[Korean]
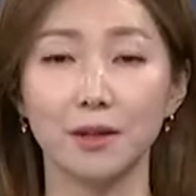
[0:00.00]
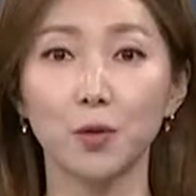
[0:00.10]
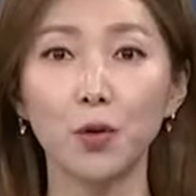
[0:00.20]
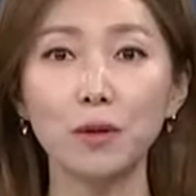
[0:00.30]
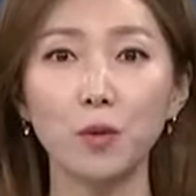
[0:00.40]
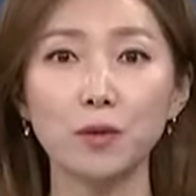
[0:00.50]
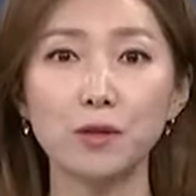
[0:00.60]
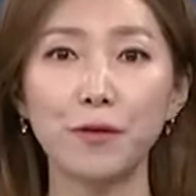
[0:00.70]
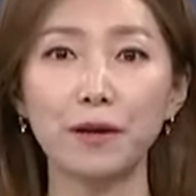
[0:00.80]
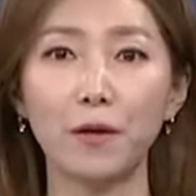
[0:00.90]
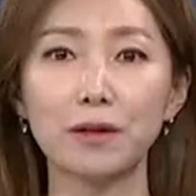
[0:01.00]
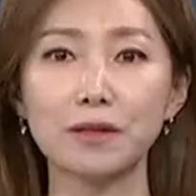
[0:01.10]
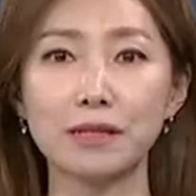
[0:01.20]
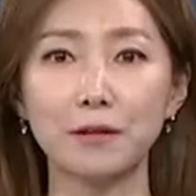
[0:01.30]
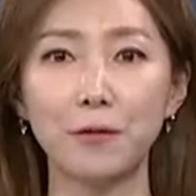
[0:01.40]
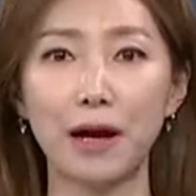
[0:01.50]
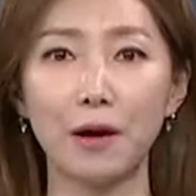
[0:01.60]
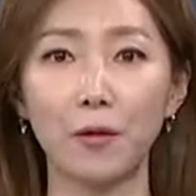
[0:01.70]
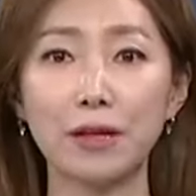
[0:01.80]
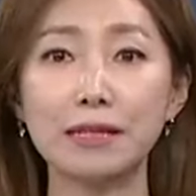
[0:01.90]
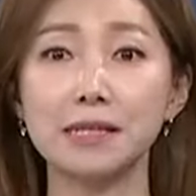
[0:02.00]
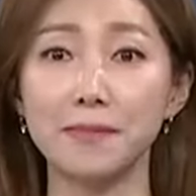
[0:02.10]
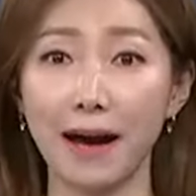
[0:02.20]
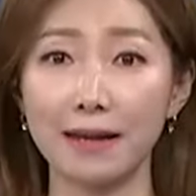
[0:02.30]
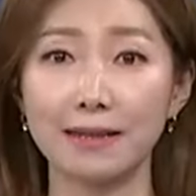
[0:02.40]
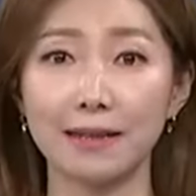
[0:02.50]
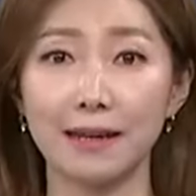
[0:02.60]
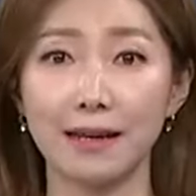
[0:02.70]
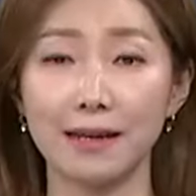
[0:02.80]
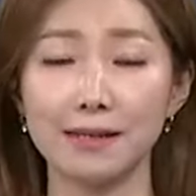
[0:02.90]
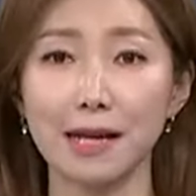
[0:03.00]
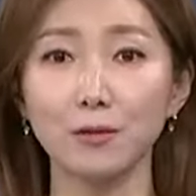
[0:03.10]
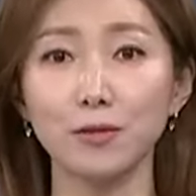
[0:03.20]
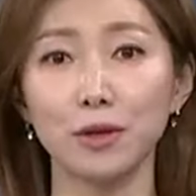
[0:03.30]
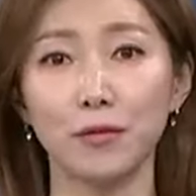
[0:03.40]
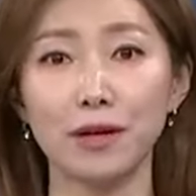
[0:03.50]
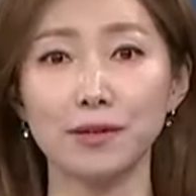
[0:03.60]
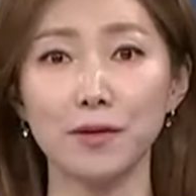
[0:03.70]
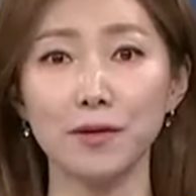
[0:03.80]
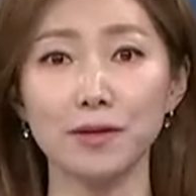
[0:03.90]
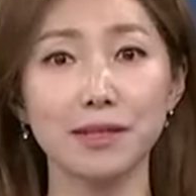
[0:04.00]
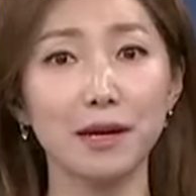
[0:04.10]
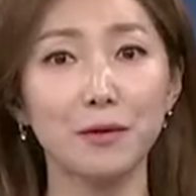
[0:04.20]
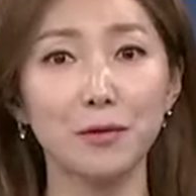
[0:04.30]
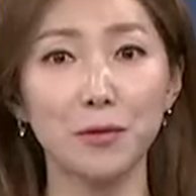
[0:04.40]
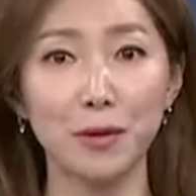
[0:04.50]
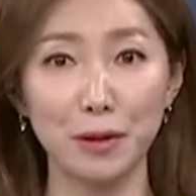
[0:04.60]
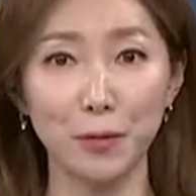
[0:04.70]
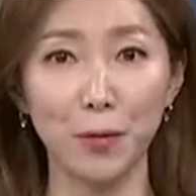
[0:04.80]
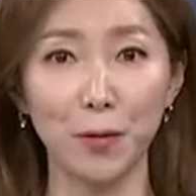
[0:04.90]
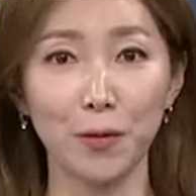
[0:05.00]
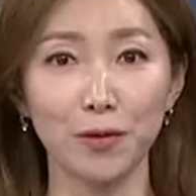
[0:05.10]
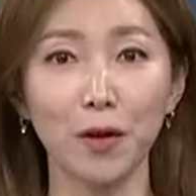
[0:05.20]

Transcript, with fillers: 노인복지관 어르신과 어린이집 아이들이 짝꿍이 돼서 책도 읽고